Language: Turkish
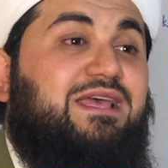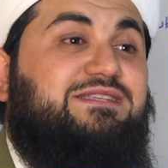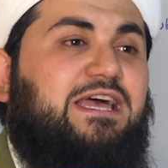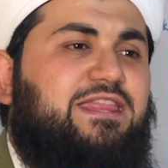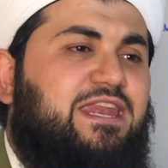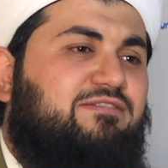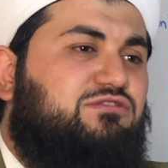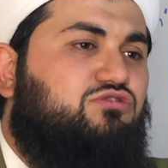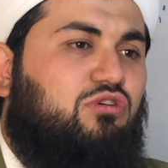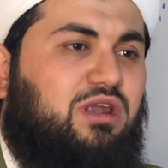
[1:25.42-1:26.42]
Sen de
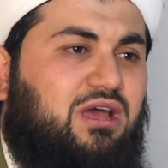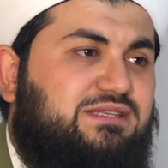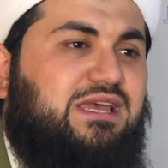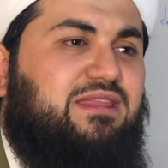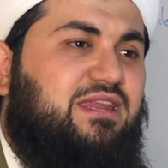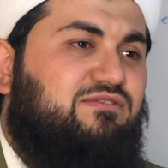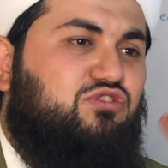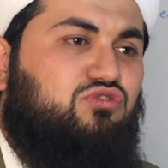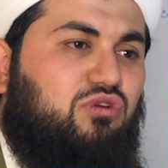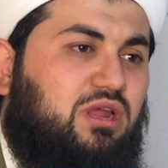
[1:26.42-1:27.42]
nefsi zorla. Sen de
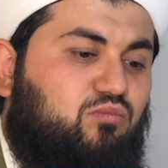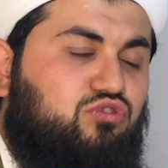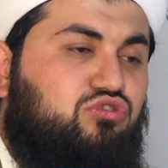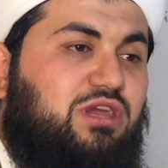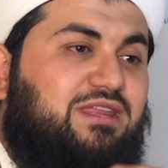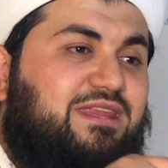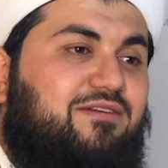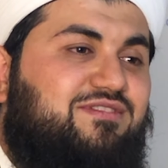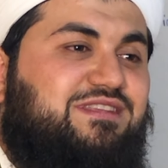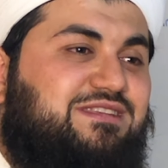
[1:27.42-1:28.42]
nefsi zorla. Bu dünyada
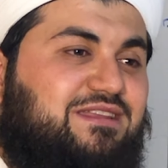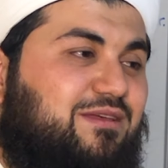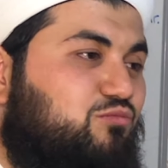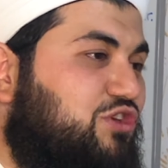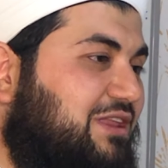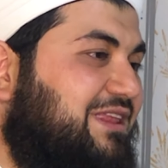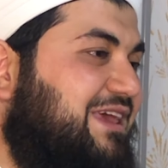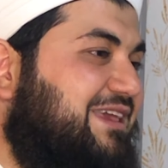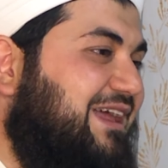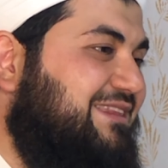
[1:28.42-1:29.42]
nefiste zaten mücadele
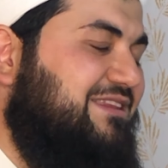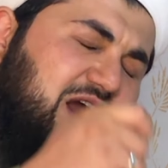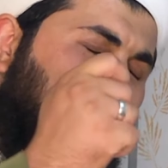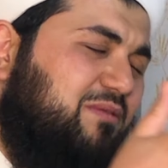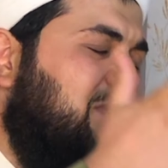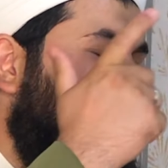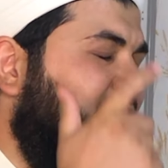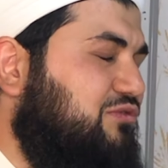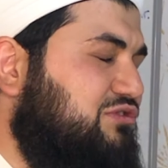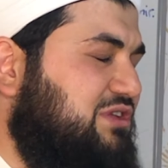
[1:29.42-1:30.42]
gelmeye geldin. Kapat
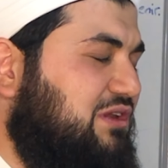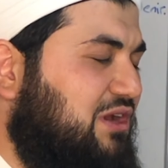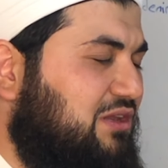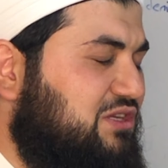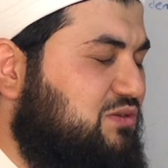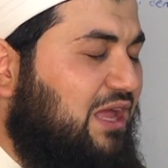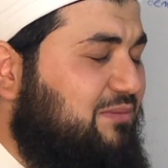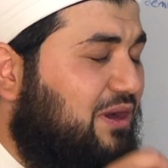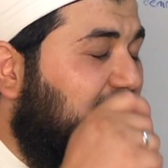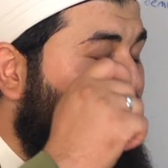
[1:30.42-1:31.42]
bakalım gözlerini kardeşim.
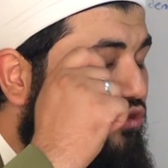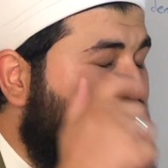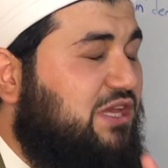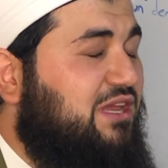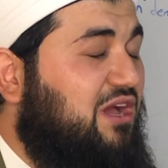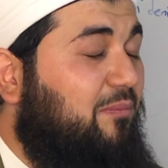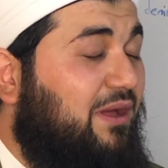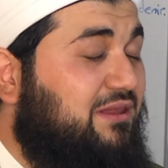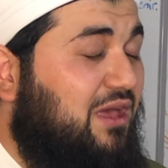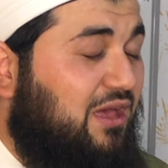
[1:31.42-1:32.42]
Hadi bakalım gözlerini
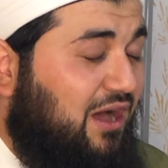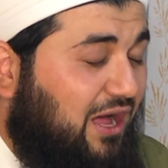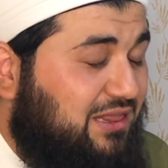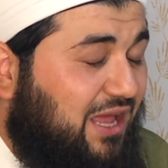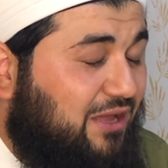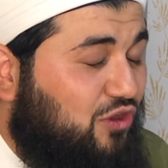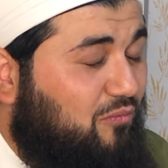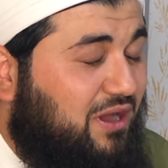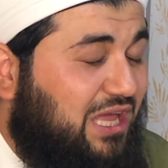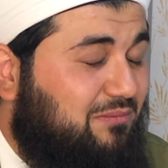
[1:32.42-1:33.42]
kapat. Allah'a
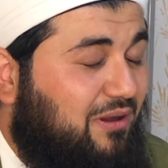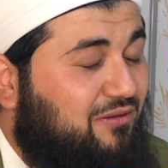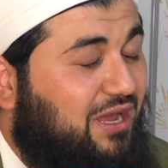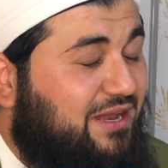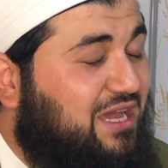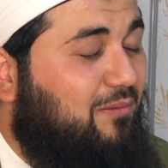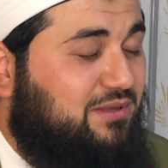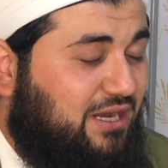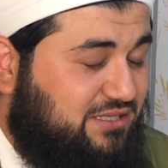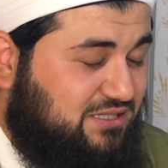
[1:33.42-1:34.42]
dön bakalım Mevla ne
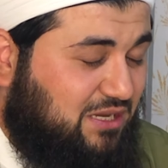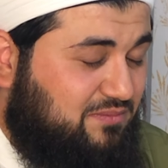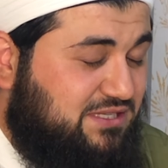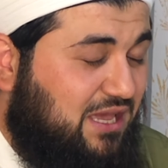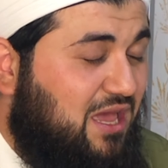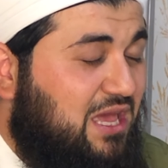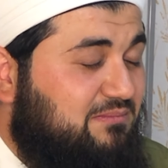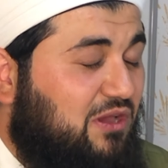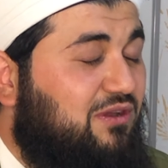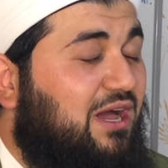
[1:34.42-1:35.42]
kapılar açacak bize.
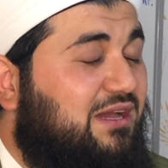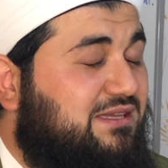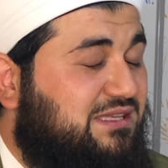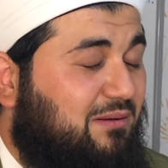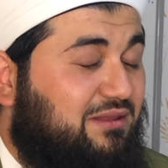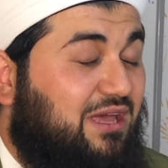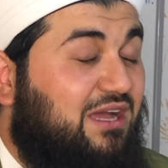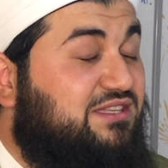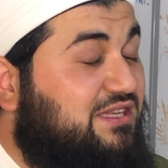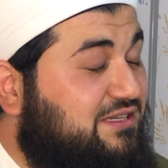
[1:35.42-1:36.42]
Mevla en kısa zamanda
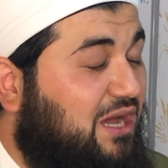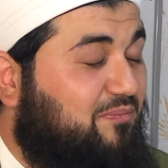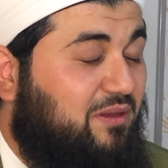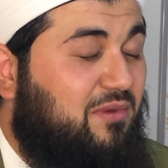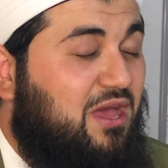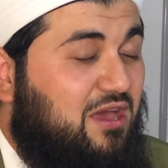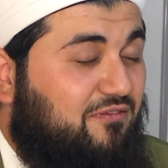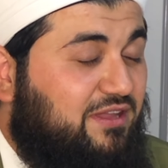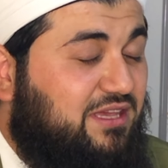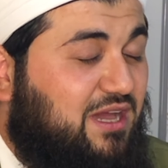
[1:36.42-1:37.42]
açsın Rabbim.
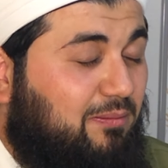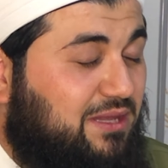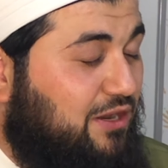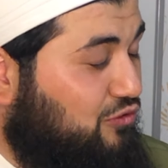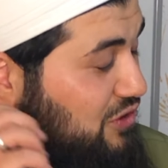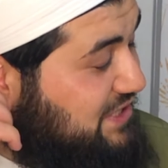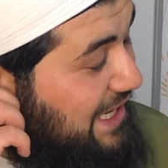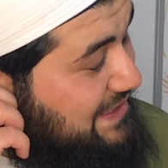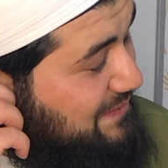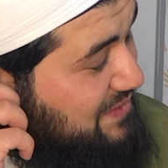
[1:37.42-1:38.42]
Fetih kapılarını
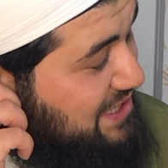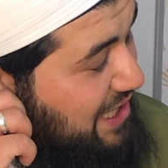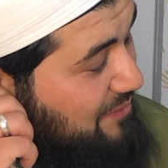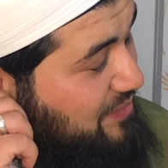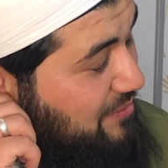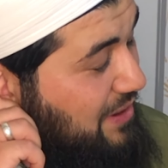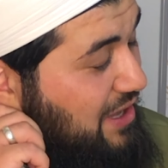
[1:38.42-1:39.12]
göstersin bize Rabbim.